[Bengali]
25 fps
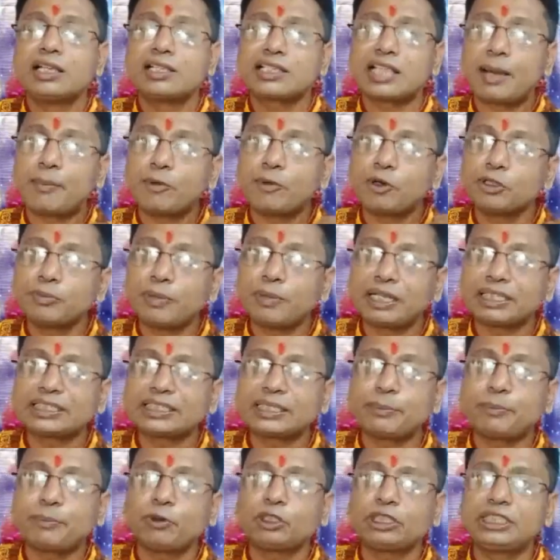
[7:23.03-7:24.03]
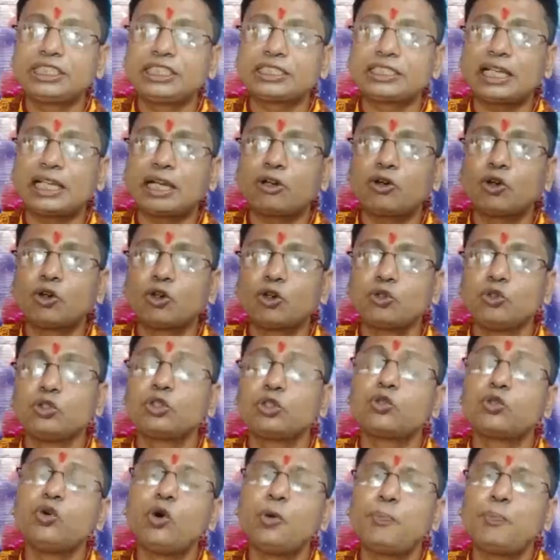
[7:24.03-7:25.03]
শ্রাবণ মাসে প্রতিষ্ঠা করুন
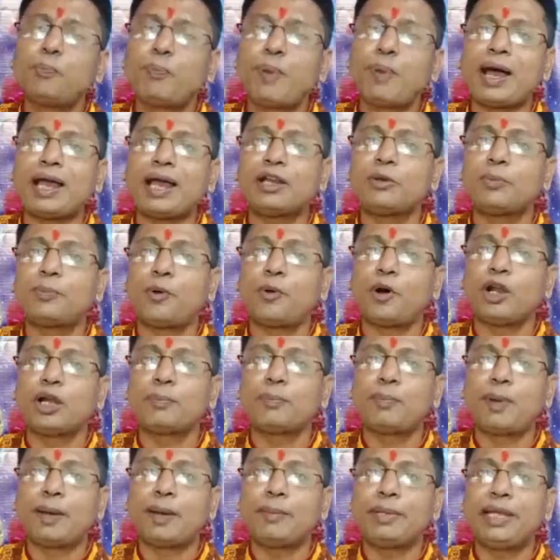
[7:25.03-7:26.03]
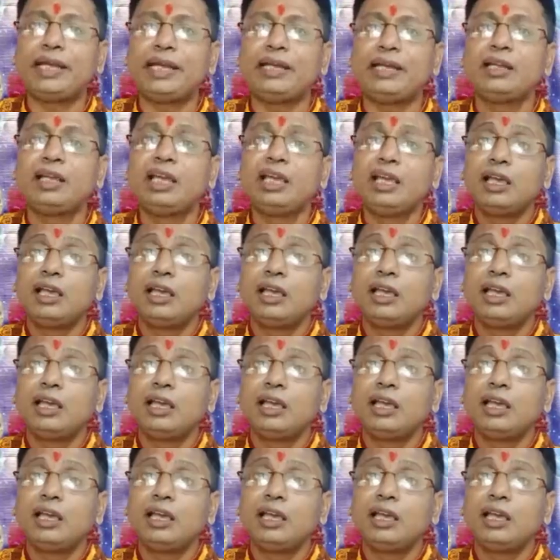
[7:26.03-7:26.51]
খুব ভালো ফল পাবেন